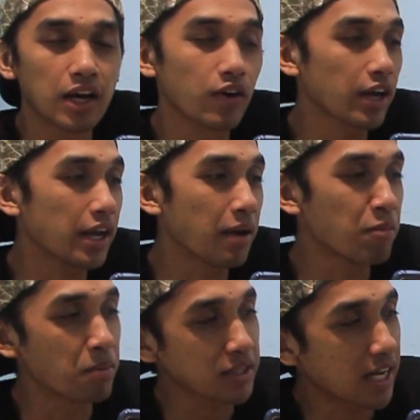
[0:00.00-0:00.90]
Oke,
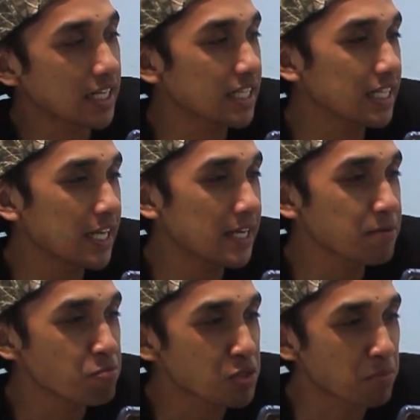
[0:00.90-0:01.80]
momen kali ini
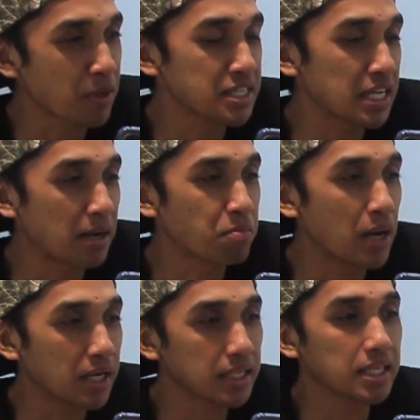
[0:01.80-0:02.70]
spesial
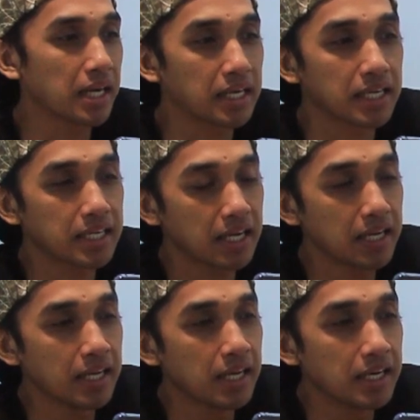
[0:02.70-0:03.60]
banget ya
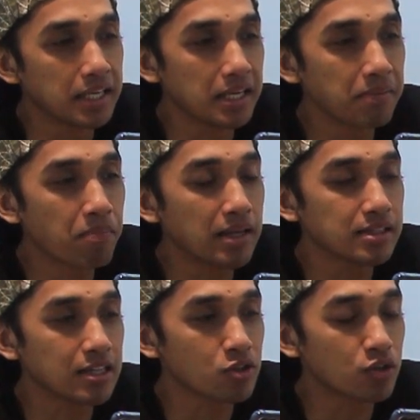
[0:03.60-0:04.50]
karena di
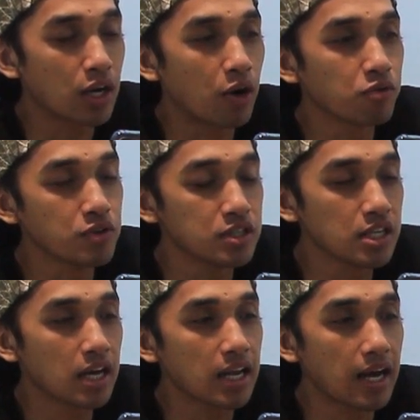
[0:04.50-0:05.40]
Pancasona
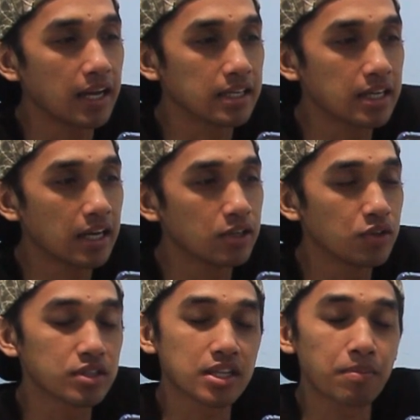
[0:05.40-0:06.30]
official ada
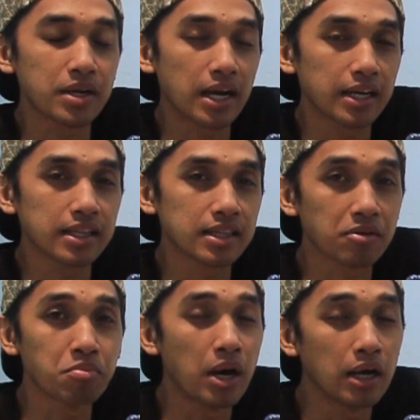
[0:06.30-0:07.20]
unit senapan angin
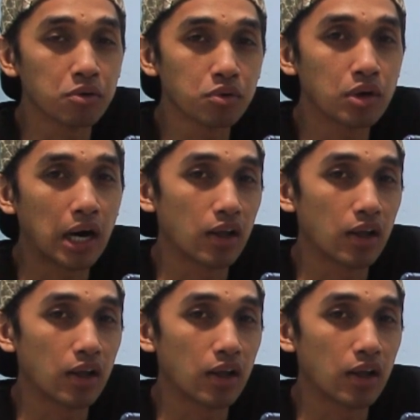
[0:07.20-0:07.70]
terbaru.